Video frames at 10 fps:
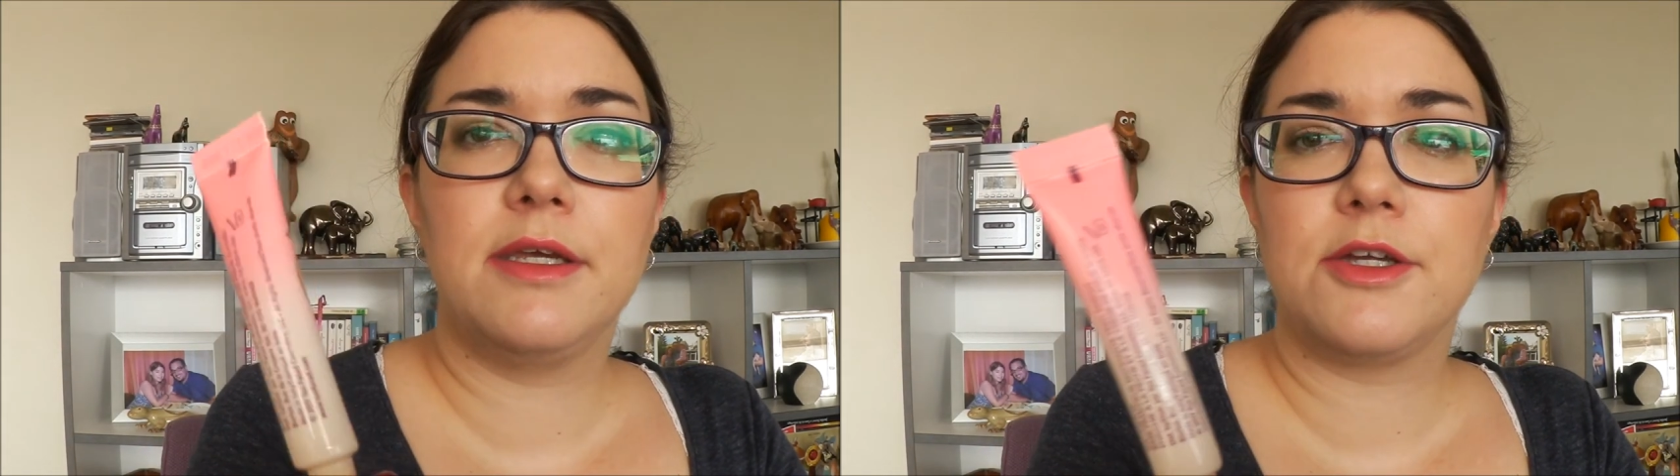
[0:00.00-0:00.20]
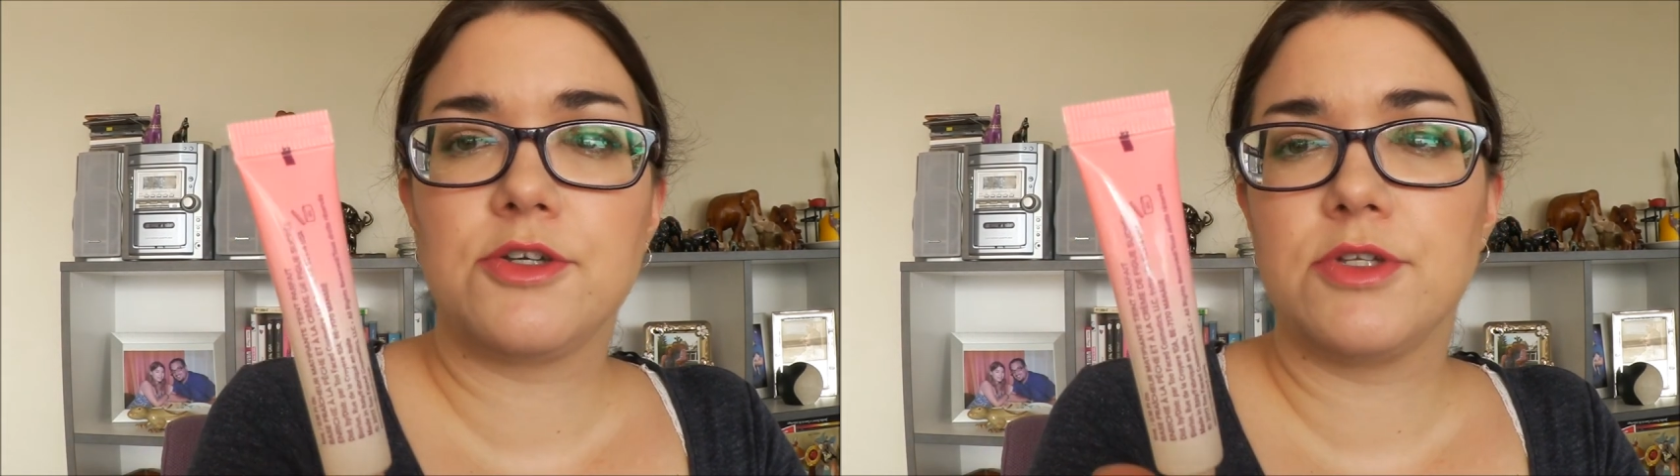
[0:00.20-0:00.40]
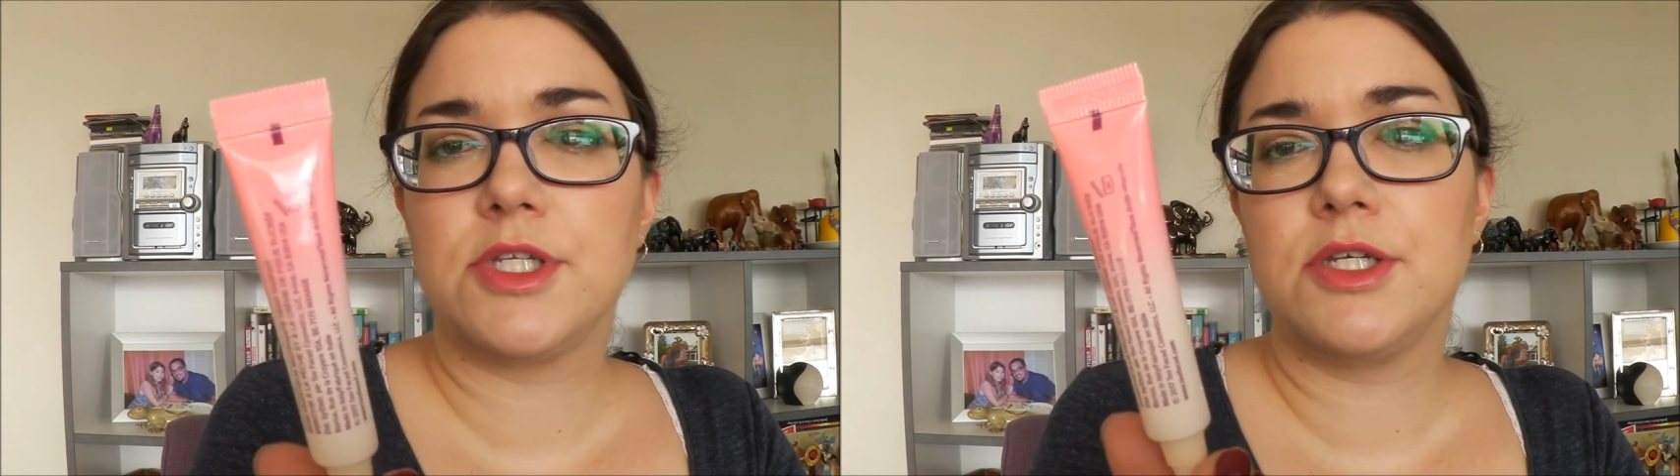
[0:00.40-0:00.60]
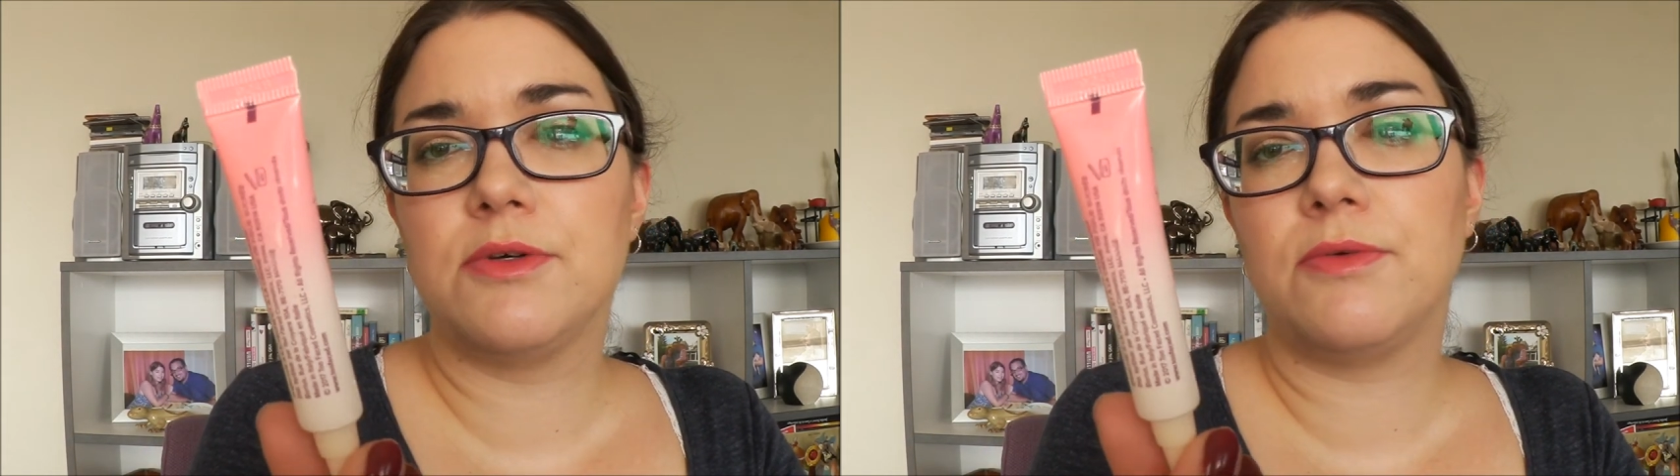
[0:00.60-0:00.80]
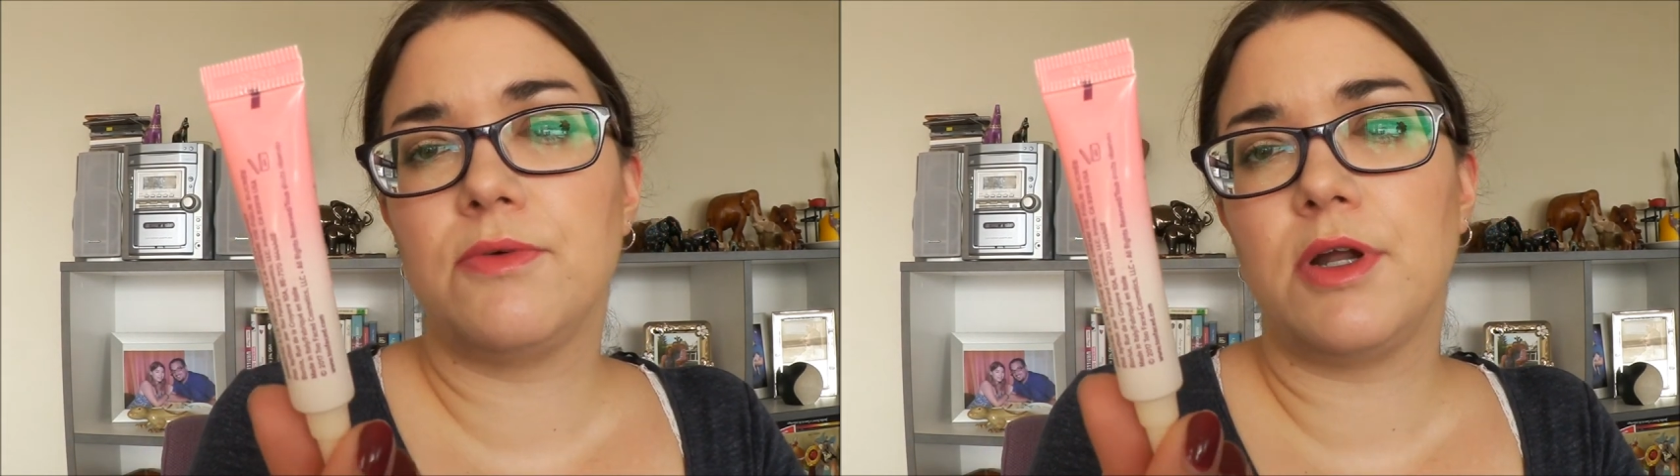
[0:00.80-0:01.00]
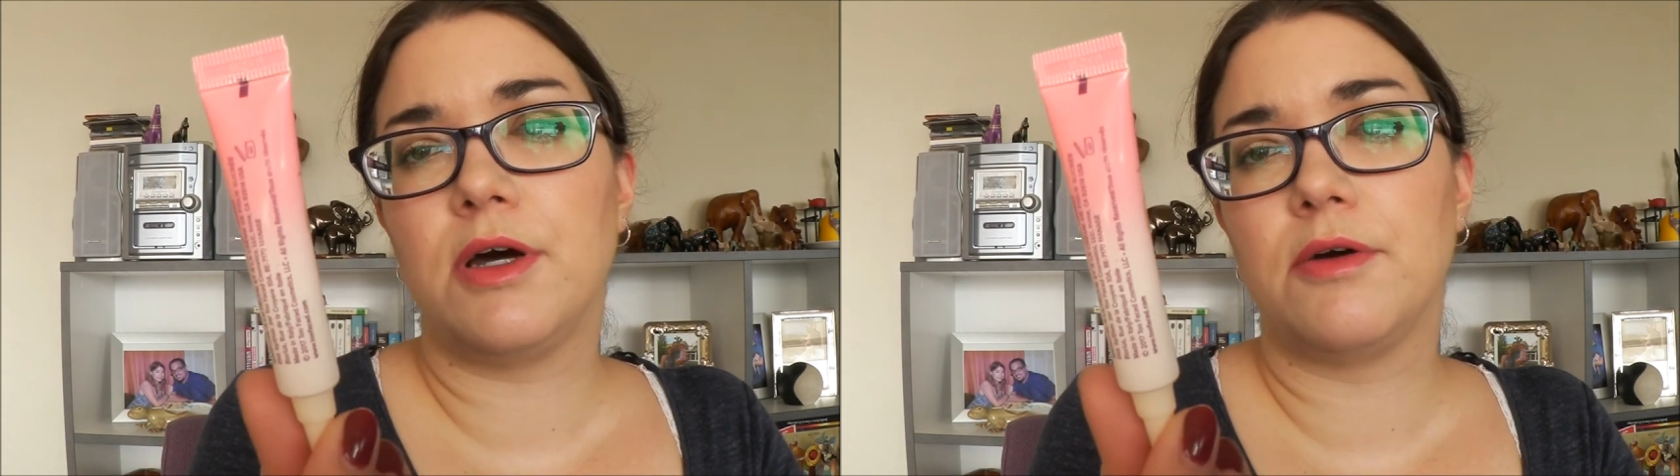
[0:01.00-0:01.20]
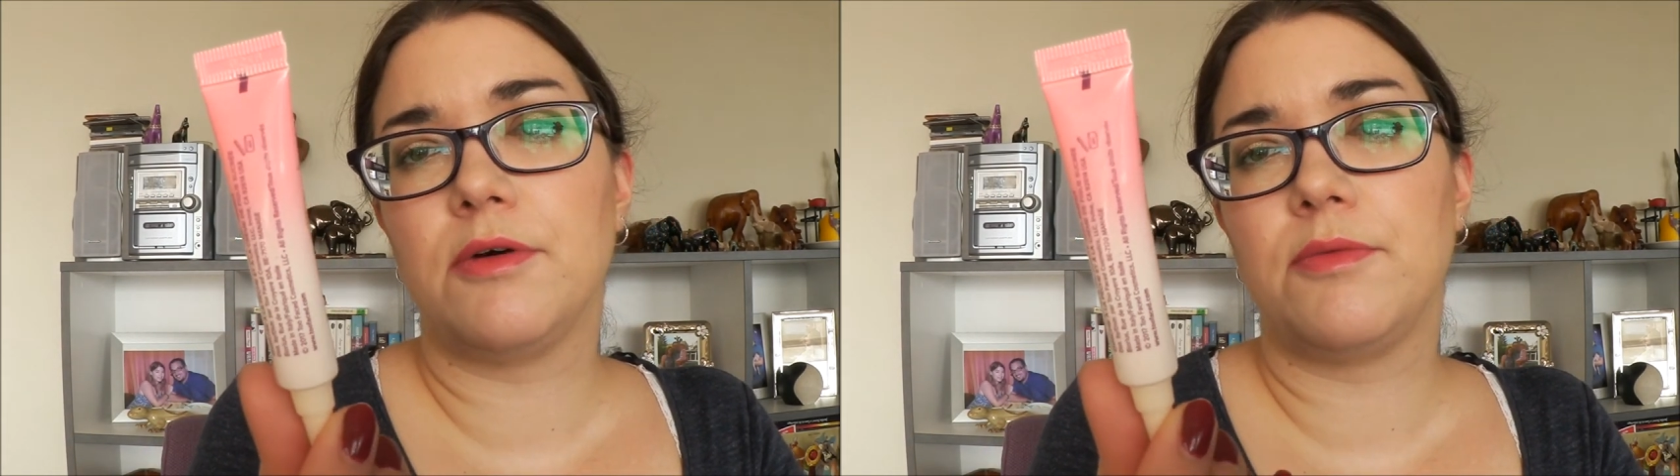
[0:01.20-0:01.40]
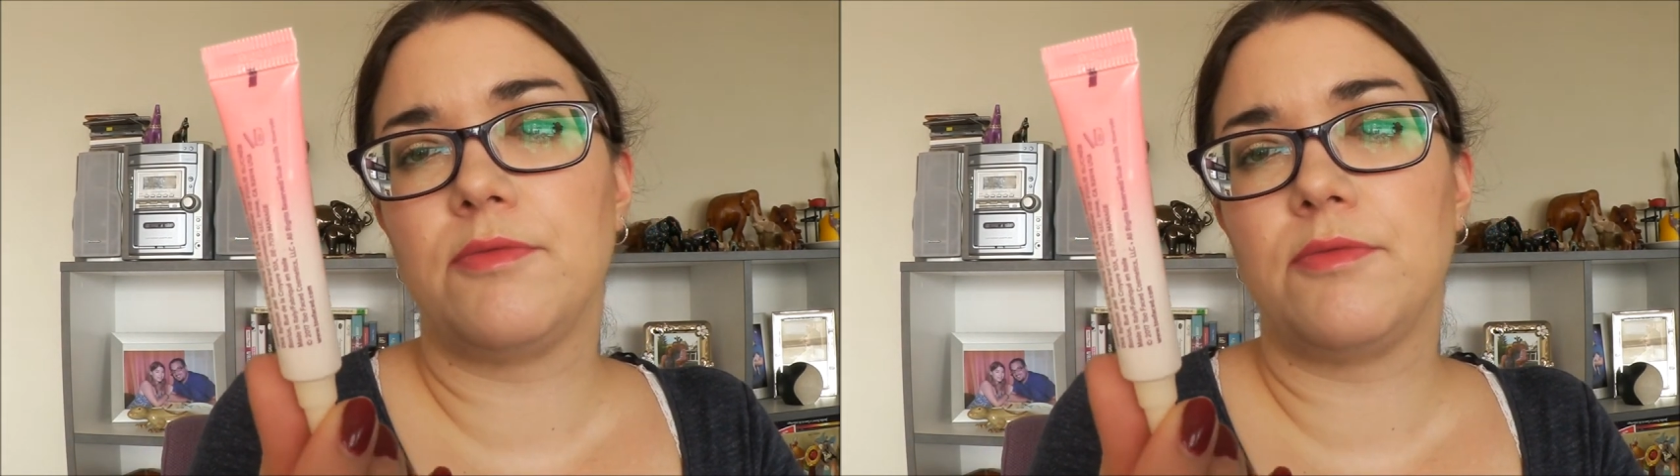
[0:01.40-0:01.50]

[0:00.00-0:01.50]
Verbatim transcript: échantillon là,